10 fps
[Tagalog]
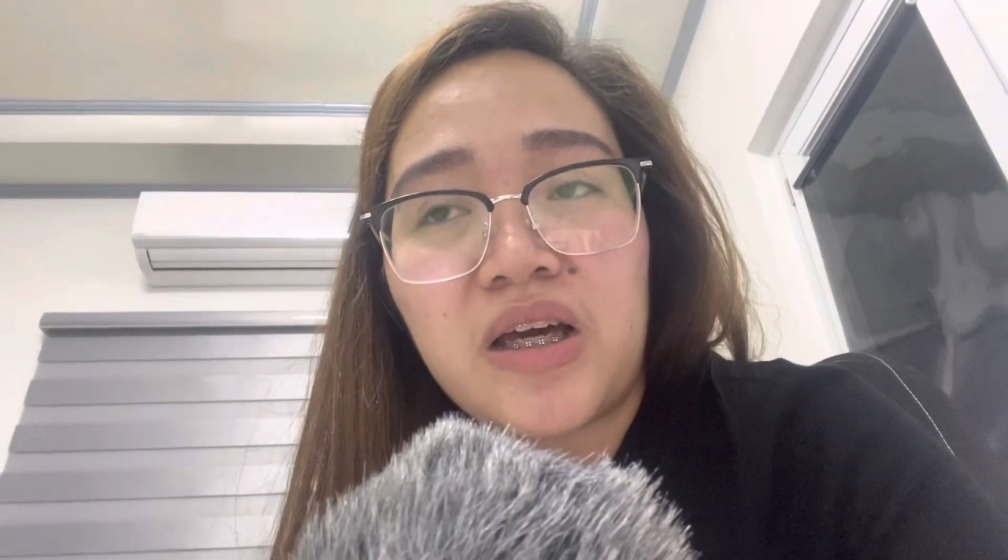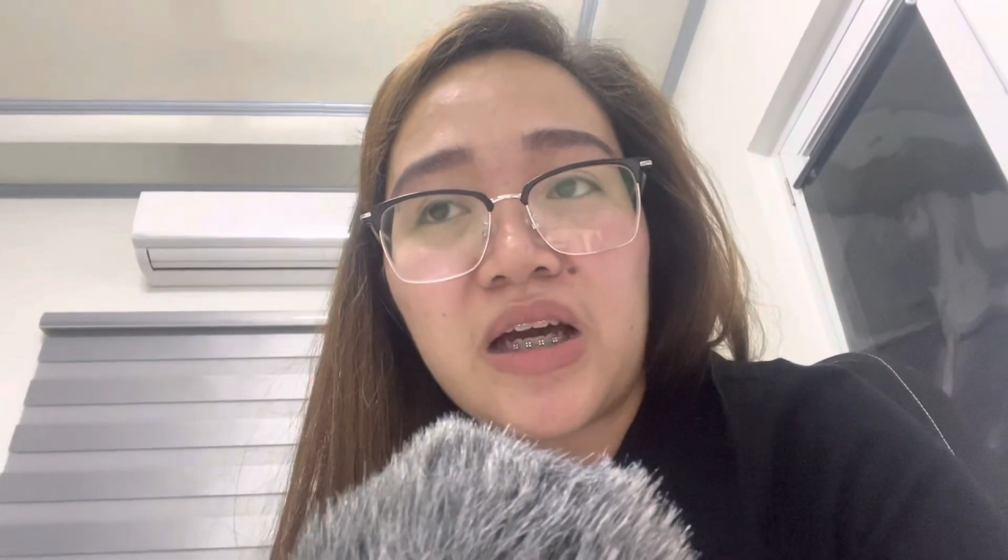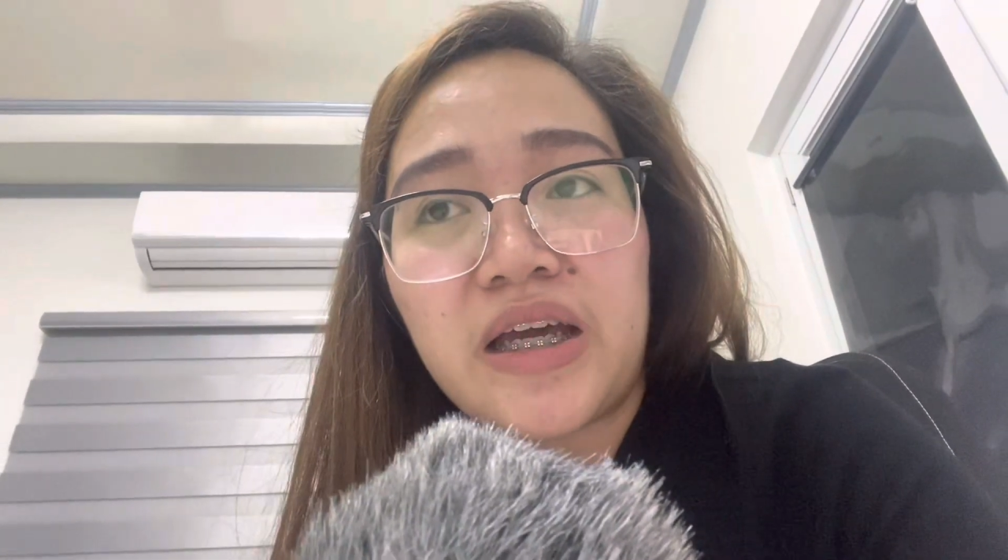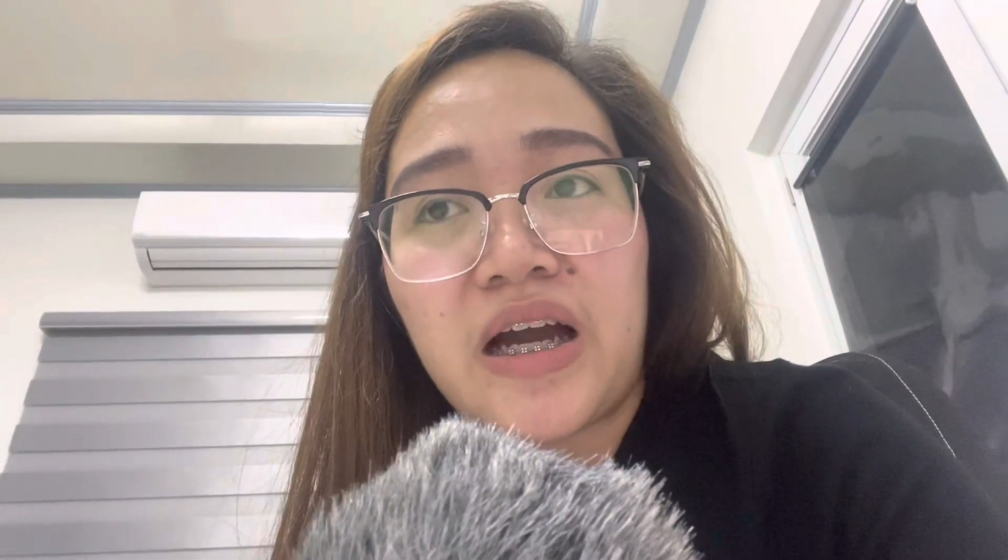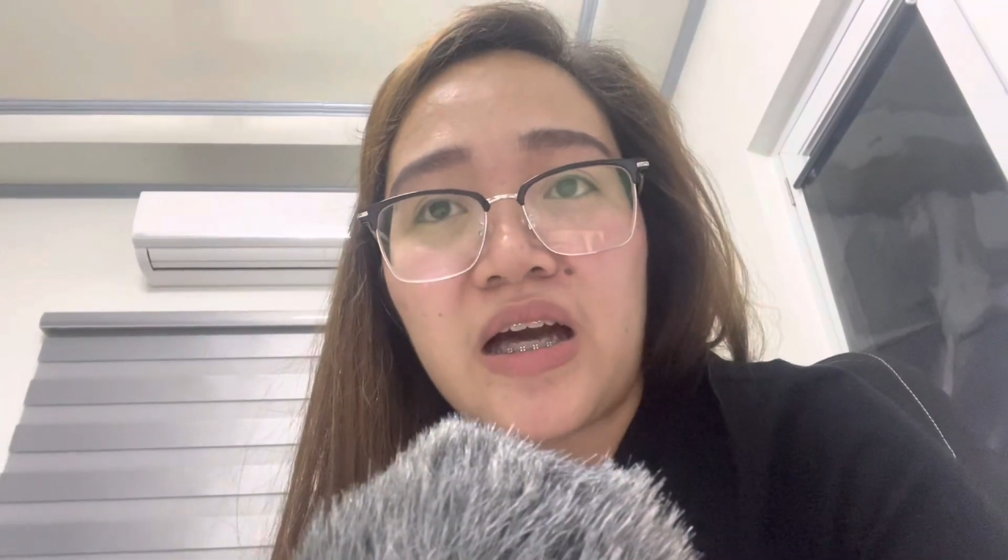
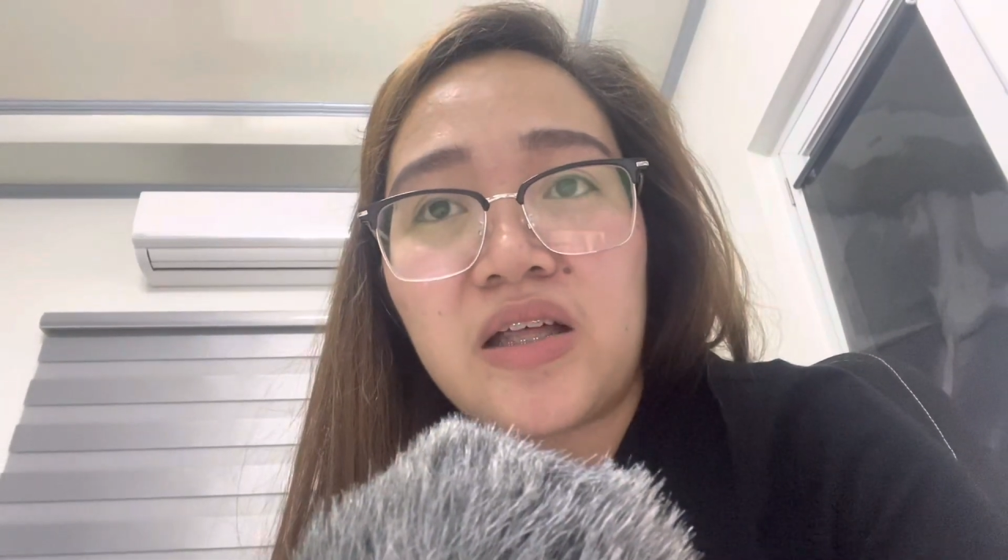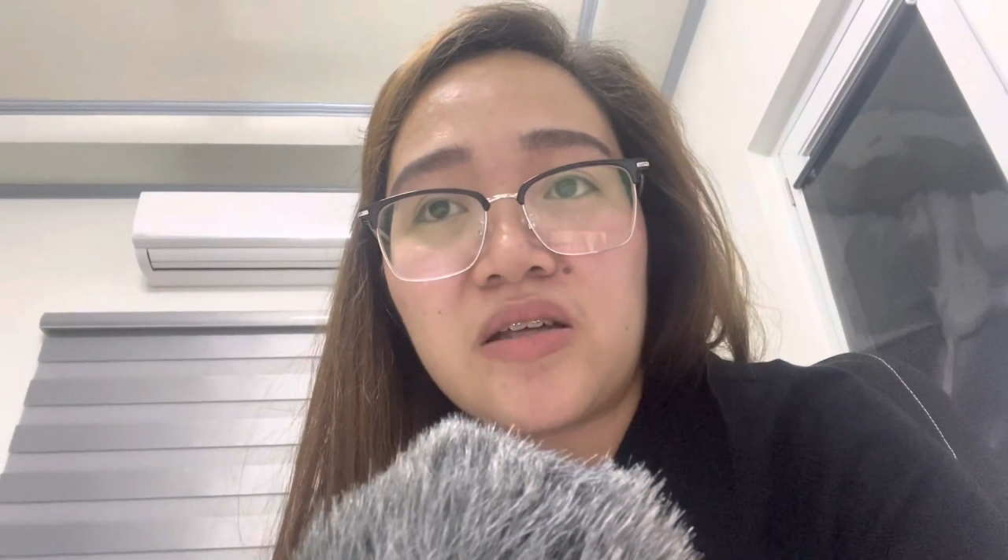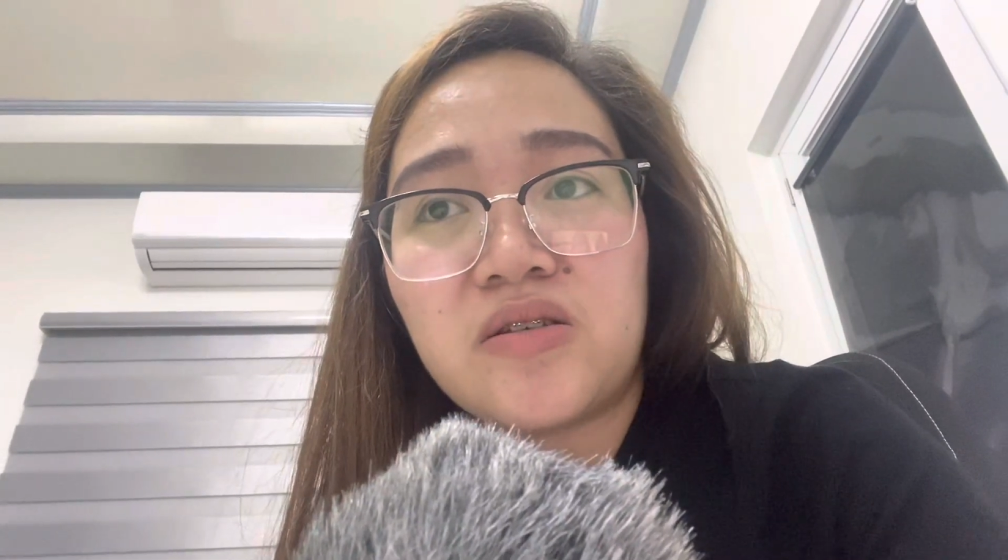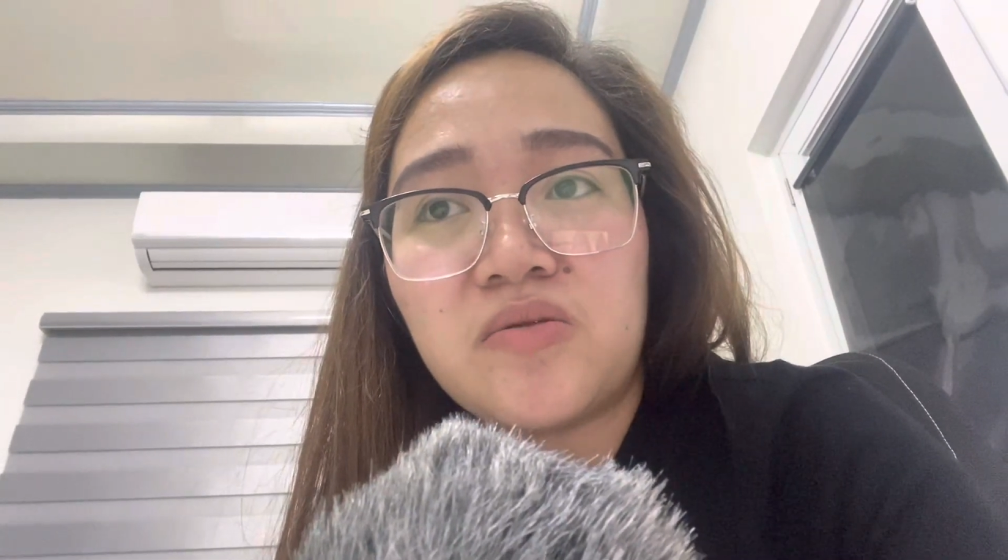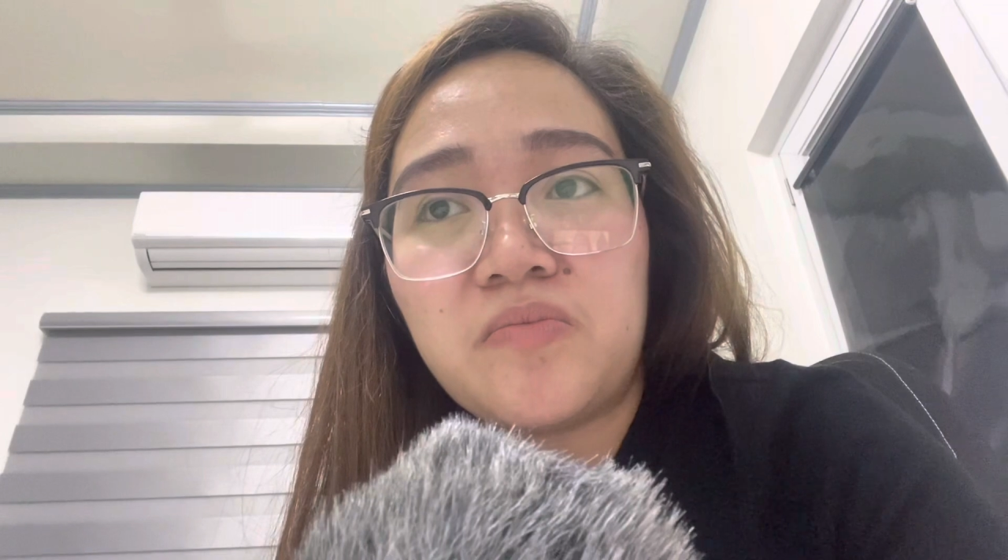Kaya
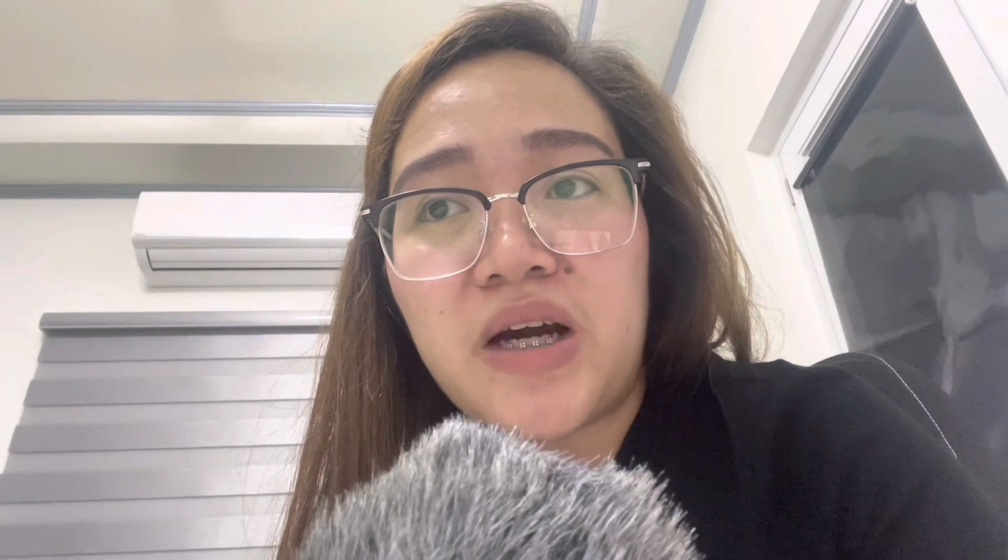yung